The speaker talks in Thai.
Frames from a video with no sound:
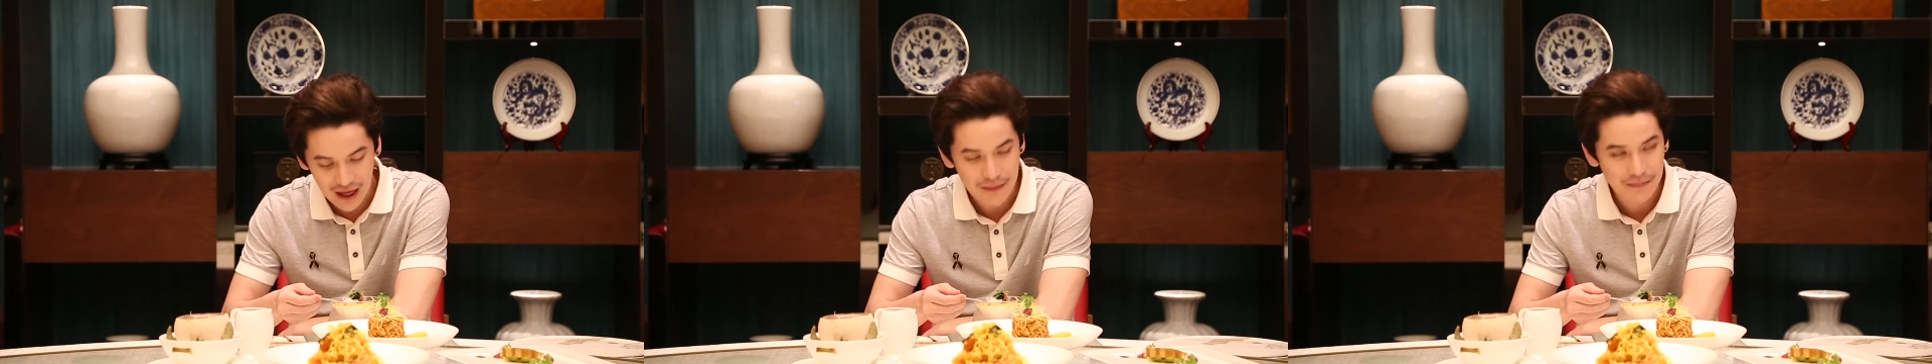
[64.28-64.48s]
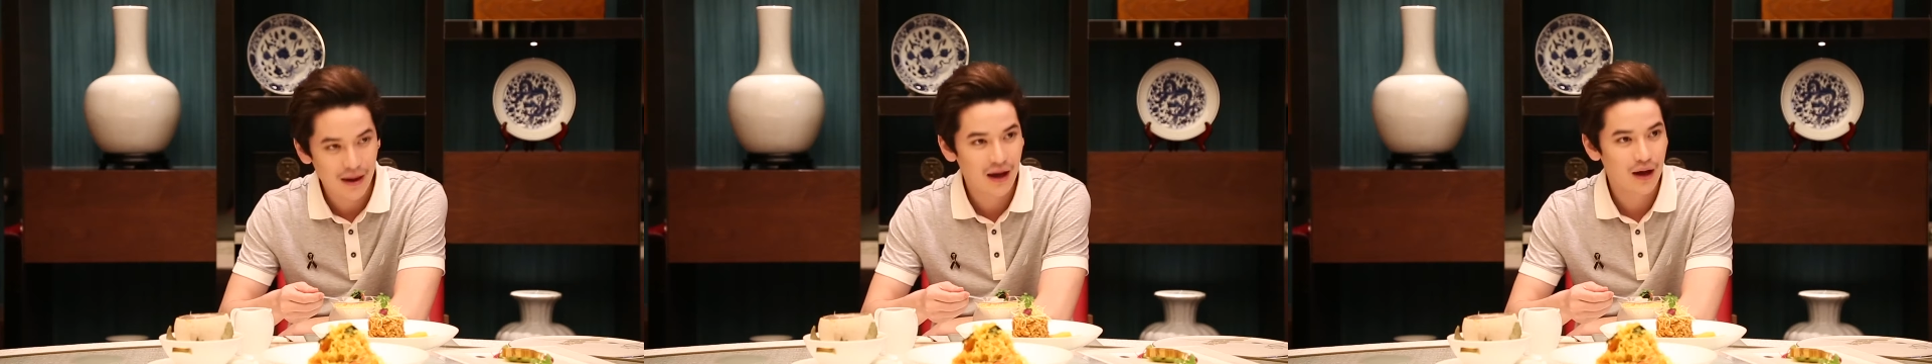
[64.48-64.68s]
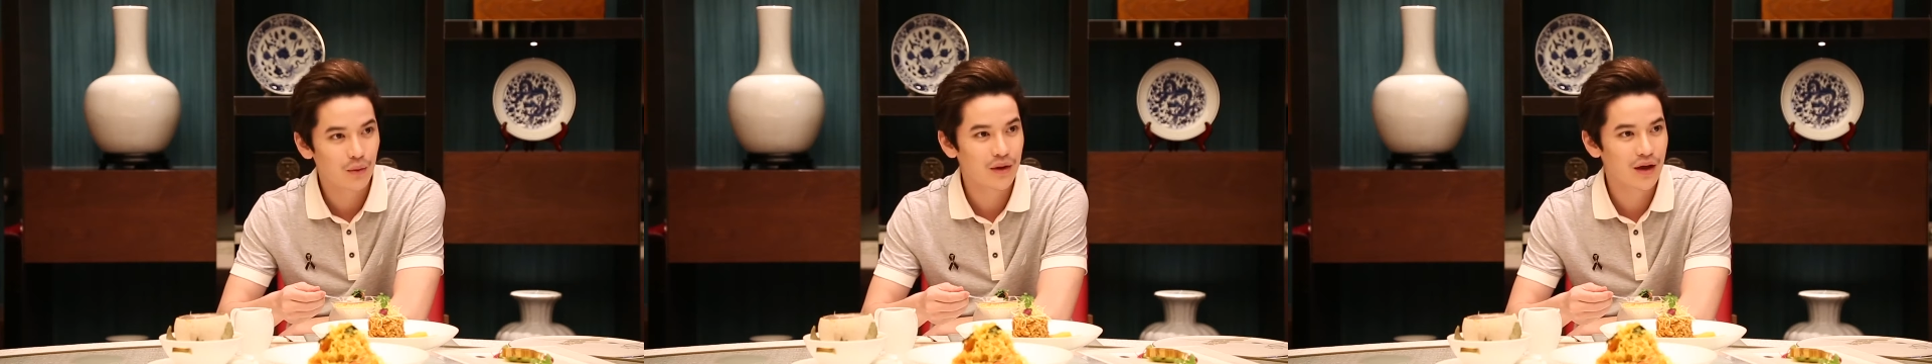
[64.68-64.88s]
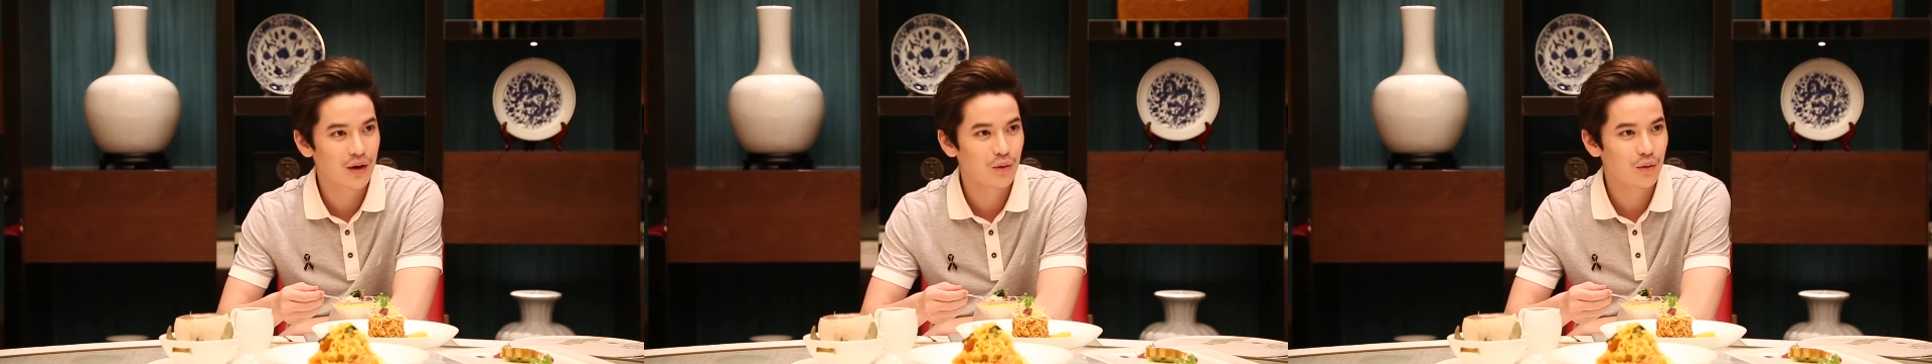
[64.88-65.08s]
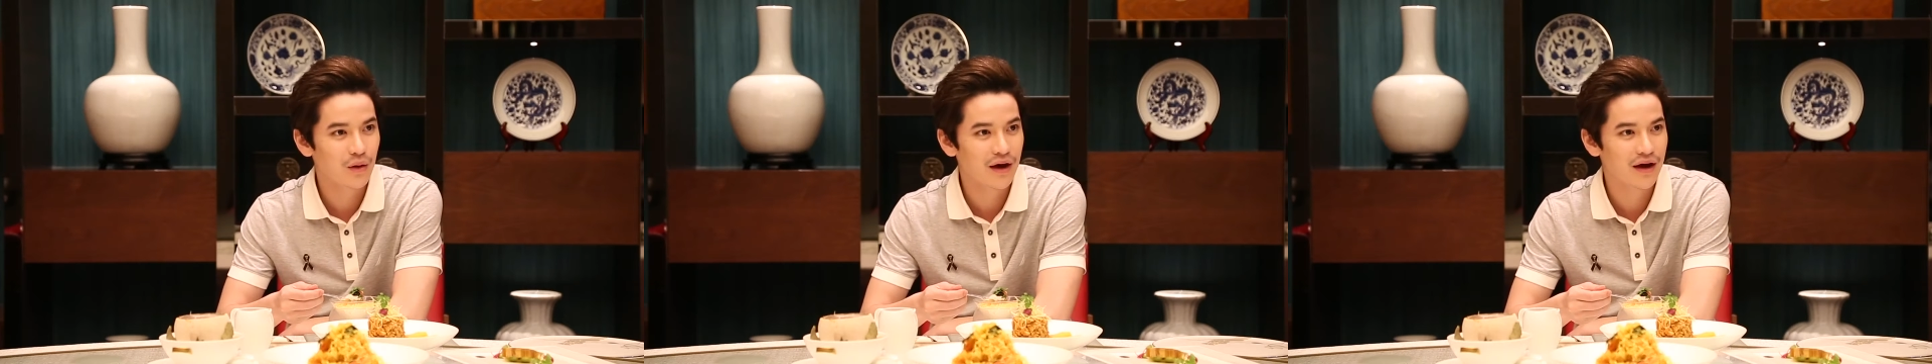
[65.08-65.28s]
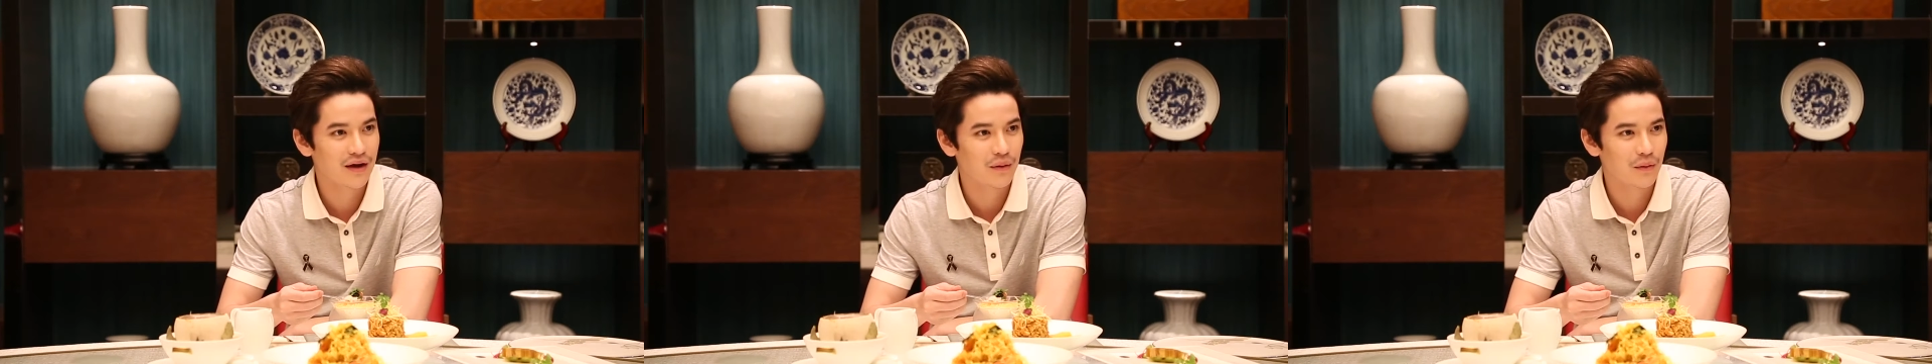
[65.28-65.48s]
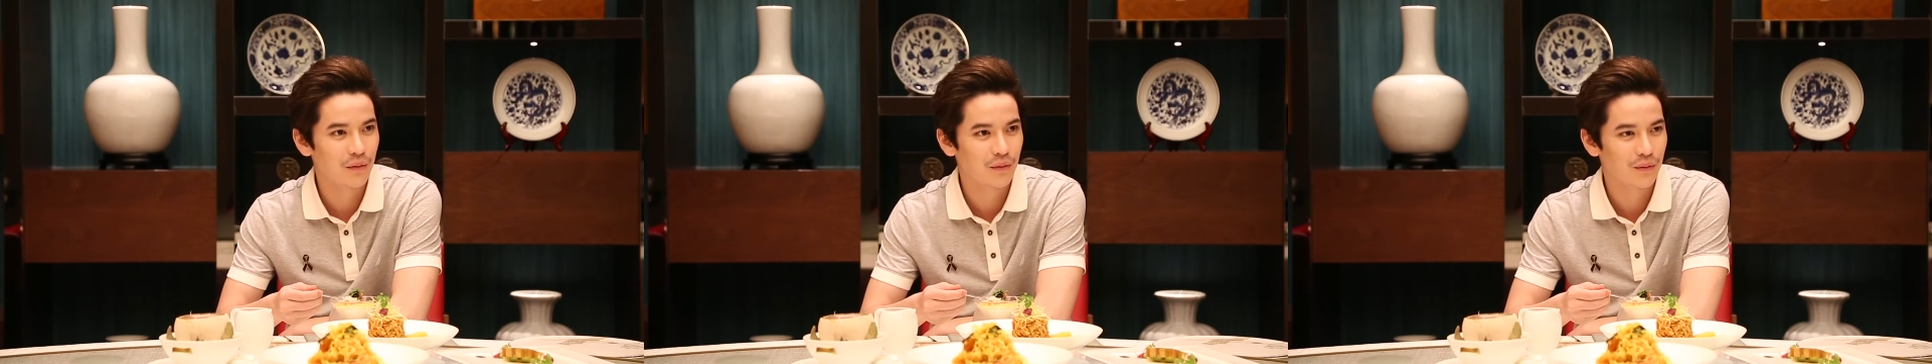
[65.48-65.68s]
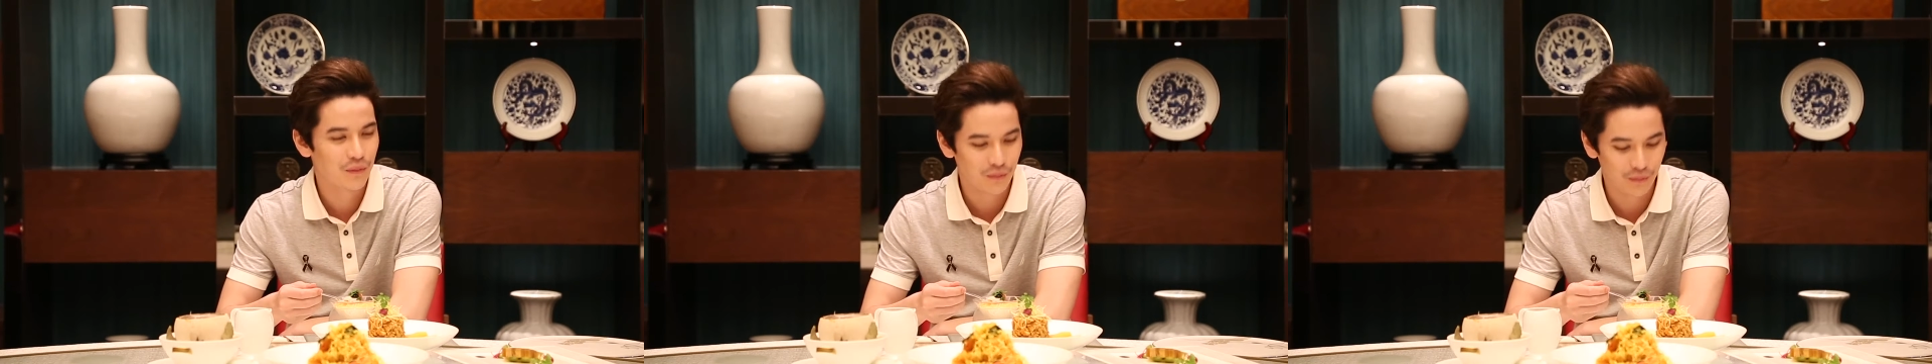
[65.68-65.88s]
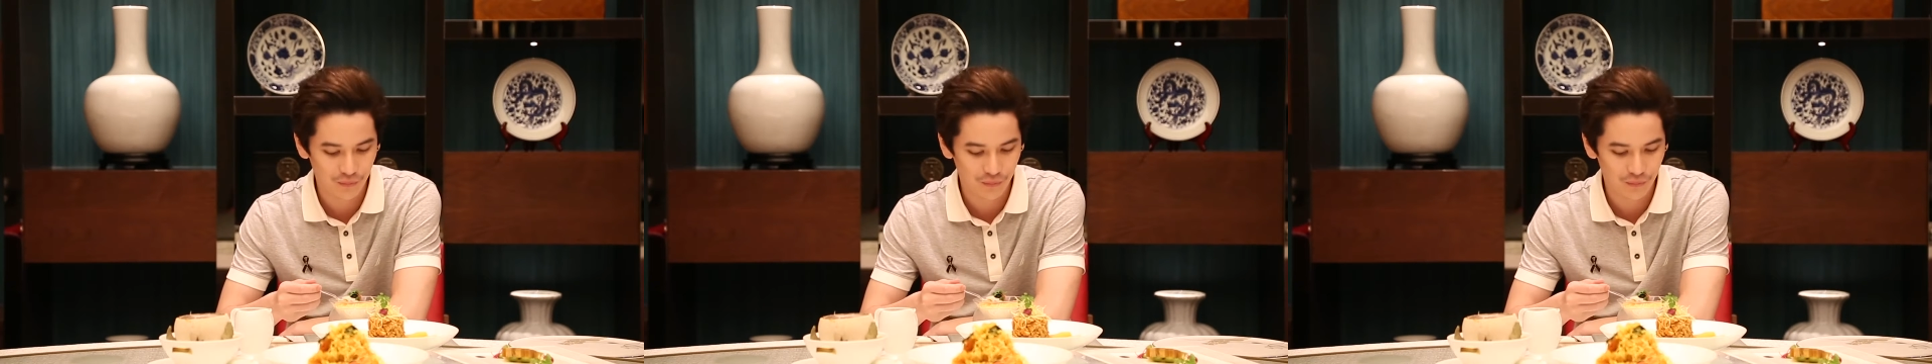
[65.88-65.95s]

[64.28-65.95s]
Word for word: ไข่ปลาคาเวียร์ด้วยโอ้โห